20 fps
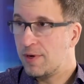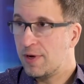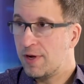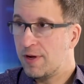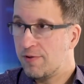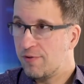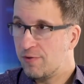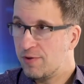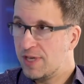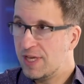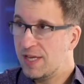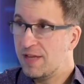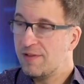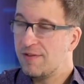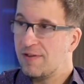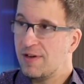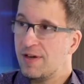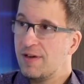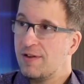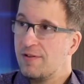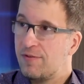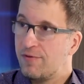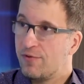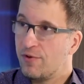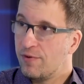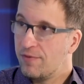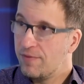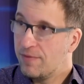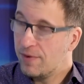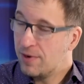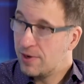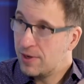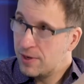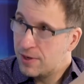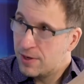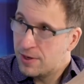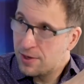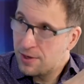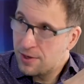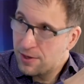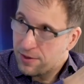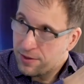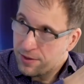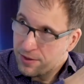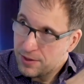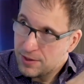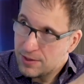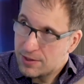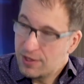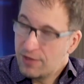also jenseits von äh,